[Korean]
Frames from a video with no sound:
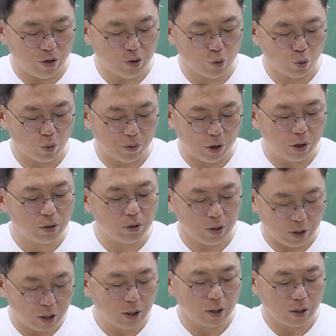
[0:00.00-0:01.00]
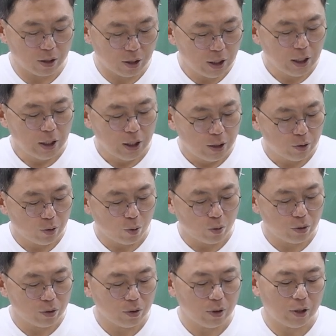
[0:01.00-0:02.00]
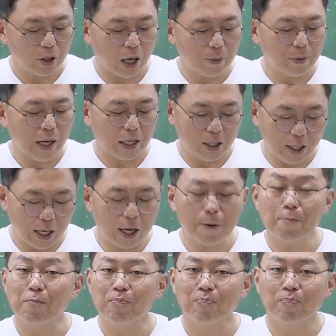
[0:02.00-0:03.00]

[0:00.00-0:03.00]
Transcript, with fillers: 이 정도면 예, 그래 이것은 답이 아니다.